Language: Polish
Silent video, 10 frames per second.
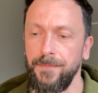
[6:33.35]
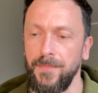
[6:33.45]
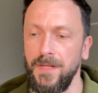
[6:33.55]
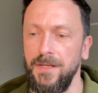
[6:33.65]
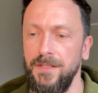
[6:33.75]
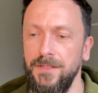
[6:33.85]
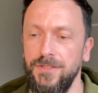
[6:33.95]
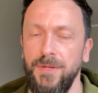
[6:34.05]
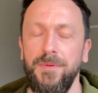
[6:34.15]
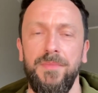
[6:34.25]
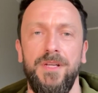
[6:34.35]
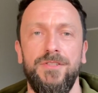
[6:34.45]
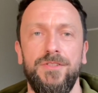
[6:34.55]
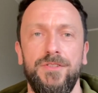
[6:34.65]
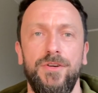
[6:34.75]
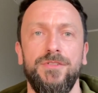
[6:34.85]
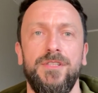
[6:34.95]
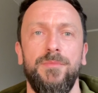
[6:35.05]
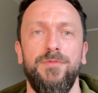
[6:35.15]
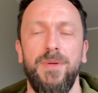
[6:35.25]
E, żeby mieć
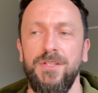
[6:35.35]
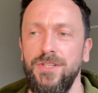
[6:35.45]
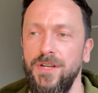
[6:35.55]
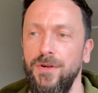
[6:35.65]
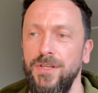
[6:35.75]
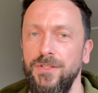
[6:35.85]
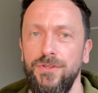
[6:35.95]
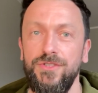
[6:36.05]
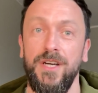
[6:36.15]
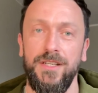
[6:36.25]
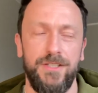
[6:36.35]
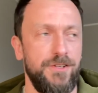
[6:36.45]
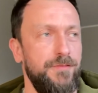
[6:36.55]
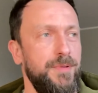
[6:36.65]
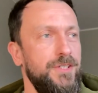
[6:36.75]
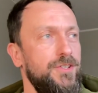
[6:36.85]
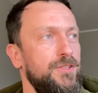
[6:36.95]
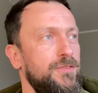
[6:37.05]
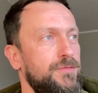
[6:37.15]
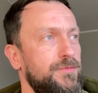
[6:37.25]
dostęp w pierwszej kolejności, a jeśli nie w
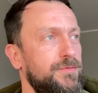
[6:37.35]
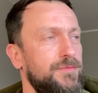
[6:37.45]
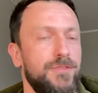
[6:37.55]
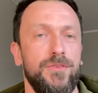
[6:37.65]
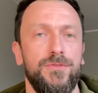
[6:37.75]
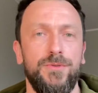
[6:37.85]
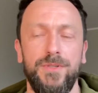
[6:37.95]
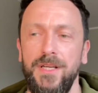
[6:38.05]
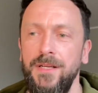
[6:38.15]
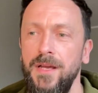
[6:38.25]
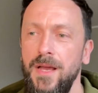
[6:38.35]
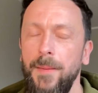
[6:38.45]
pierwszej, to w, to w drugiej.